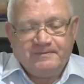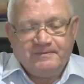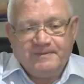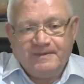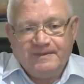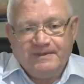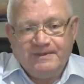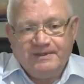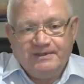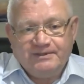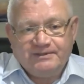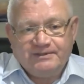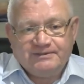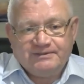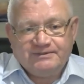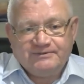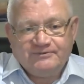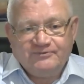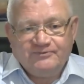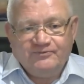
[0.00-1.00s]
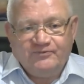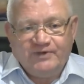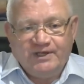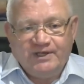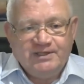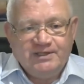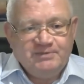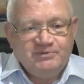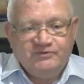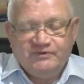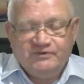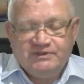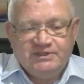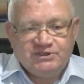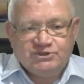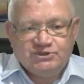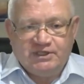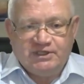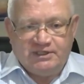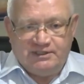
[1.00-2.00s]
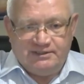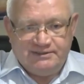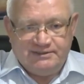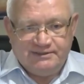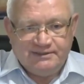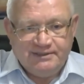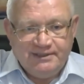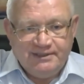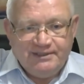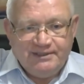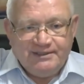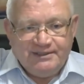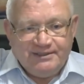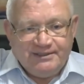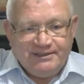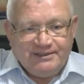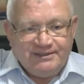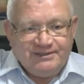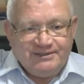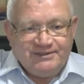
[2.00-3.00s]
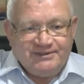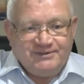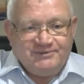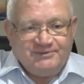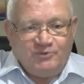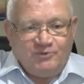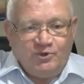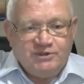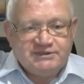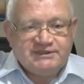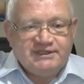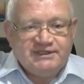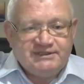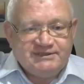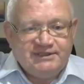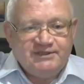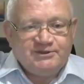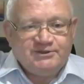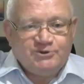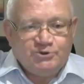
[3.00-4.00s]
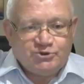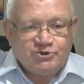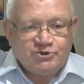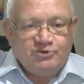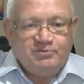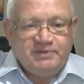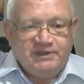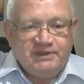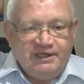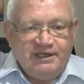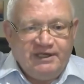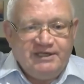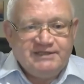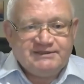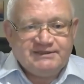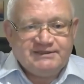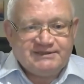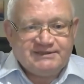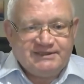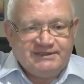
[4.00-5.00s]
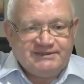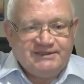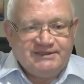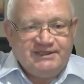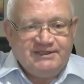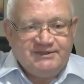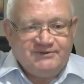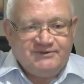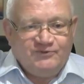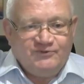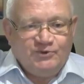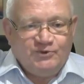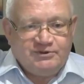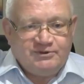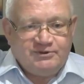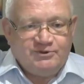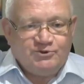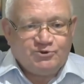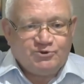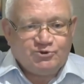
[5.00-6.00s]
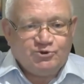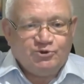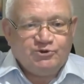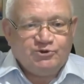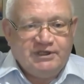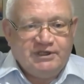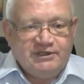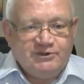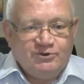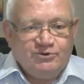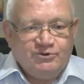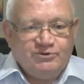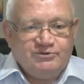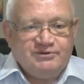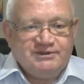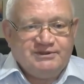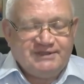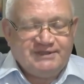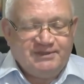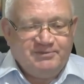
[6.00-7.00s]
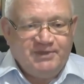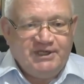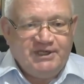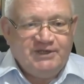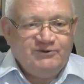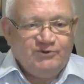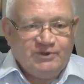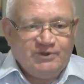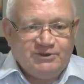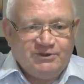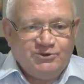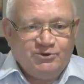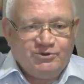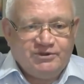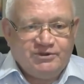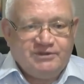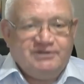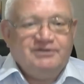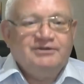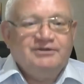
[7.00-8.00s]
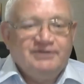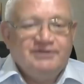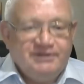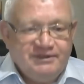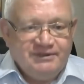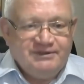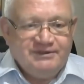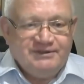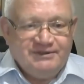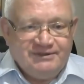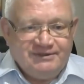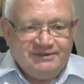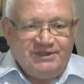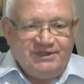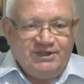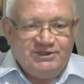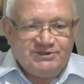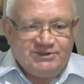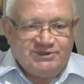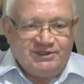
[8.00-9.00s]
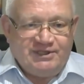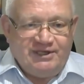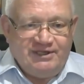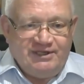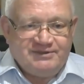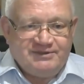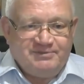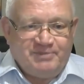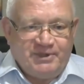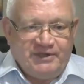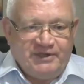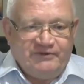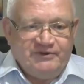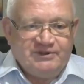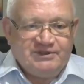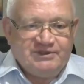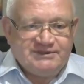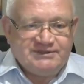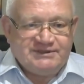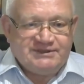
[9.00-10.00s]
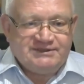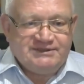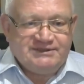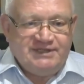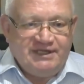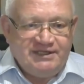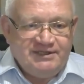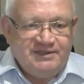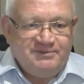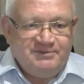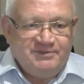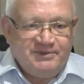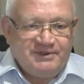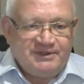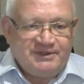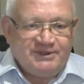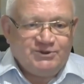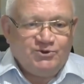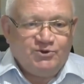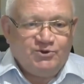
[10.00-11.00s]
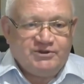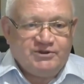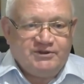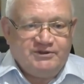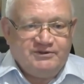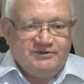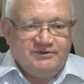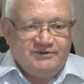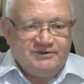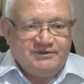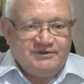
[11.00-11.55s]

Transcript: их вряд ли бы вы дождались. Э, он сказал то, что полагается сказать вот ну, султану Назарбаеву, который 30 лет правил Казахстаном, который